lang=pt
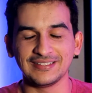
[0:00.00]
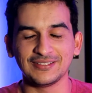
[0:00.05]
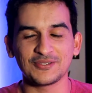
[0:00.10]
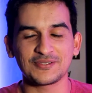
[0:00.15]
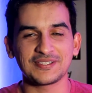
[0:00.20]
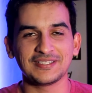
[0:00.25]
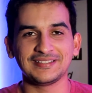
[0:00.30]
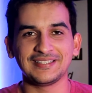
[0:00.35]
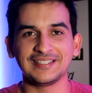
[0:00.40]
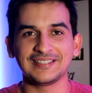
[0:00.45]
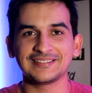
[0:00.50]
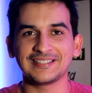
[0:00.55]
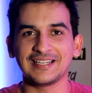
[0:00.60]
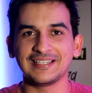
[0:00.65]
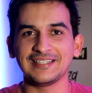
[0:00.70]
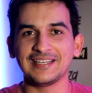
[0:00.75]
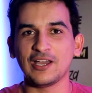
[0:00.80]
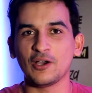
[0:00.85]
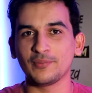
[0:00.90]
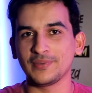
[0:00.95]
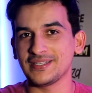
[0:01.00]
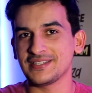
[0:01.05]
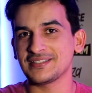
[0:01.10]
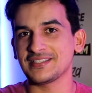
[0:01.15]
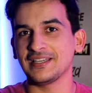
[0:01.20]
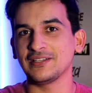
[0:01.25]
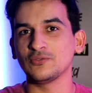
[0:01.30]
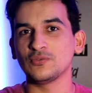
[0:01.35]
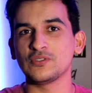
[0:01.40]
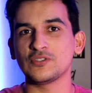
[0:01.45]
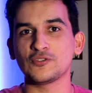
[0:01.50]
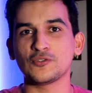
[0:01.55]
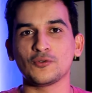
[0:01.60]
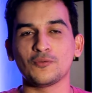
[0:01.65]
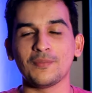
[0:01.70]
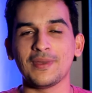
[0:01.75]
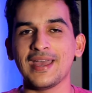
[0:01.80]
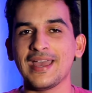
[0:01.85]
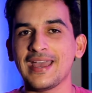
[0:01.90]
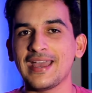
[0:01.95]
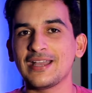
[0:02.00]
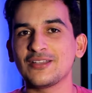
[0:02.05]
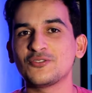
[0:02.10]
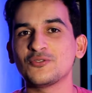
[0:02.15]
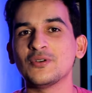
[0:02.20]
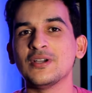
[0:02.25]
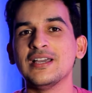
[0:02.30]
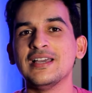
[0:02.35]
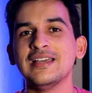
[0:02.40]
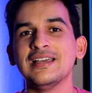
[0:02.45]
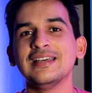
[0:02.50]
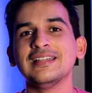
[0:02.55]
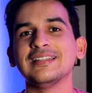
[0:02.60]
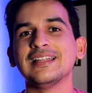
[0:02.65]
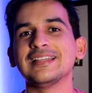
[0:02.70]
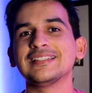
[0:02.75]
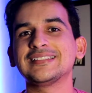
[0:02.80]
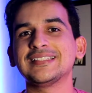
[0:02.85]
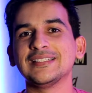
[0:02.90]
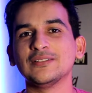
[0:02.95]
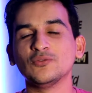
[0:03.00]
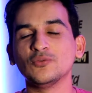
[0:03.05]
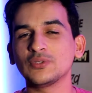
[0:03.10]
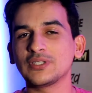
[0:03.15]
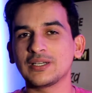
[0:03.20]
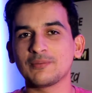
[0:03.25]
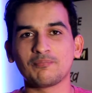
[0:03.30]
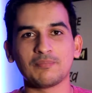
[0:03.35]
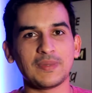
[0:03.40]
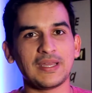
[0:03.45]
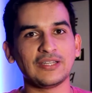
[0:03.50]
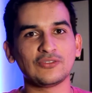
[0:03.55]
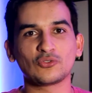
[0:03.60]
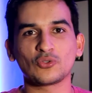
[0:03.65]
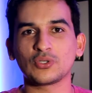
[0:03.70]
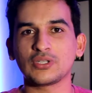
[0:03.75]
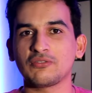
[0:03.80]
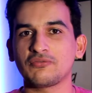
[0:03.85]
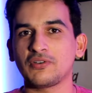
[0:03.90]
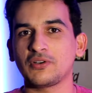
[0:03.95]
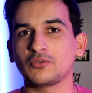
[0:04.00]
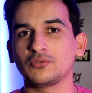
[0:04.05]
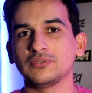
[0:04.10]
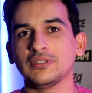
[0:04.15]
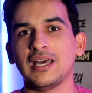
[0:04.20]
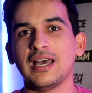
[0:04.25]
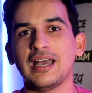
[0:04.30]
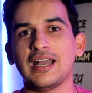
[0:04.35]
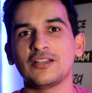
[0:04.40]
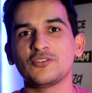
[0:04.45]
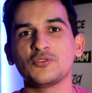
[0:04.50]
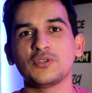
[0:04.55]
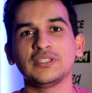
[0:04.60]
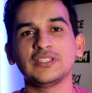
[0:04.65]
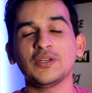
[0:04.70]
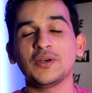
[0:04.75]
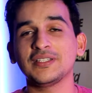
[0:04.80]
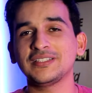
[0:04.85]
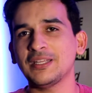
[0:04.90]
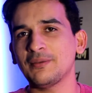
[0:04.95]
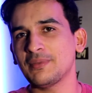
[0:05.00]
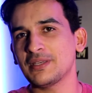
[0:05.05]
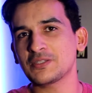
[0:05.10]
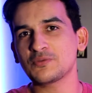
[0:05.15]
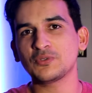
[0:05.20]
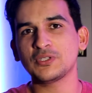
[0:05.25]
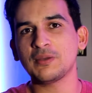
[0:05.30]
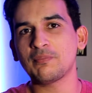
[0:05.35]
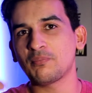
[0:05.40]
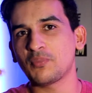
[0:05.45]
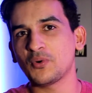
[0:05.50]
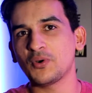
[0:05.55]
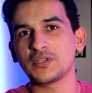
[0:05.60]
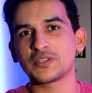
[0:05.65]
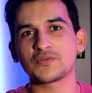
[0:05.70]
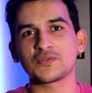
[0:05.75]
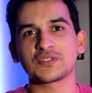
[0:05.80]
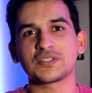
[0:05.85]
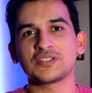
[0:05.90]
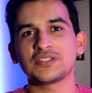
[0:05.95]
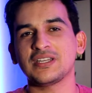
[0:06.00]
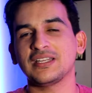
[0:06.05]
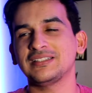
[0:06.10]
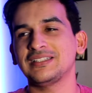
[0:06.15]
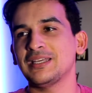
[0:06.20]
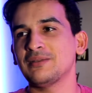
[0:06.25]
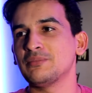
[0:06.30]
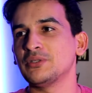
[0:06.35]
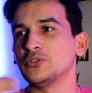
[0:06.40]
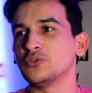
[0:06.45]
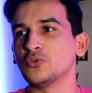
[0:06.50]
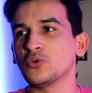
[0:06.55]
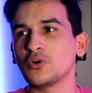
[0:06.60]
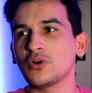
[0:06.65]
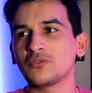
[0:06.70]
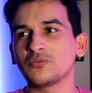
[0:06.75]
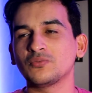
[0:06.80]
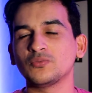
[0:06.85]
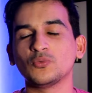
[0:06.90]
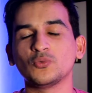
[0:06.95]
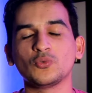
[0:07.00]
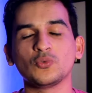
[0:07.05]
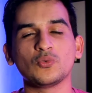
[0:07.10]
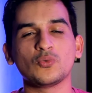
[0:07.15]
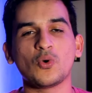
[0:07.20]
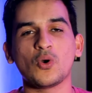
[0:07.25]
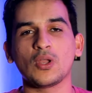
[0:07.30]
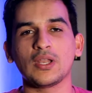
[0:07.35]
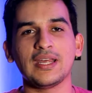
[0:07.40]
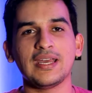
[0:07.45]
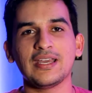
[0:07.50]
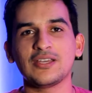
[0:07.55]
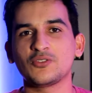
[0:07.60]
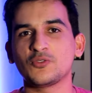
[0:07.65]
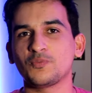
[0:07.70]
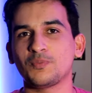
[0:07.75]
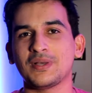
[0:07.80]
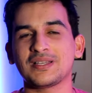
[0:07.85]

Então você tem que estar tá ali realmente saindo do ensino médio, né? você nunca entrou na faculdade, ou então até mesmo depois que você já terminou o colégio,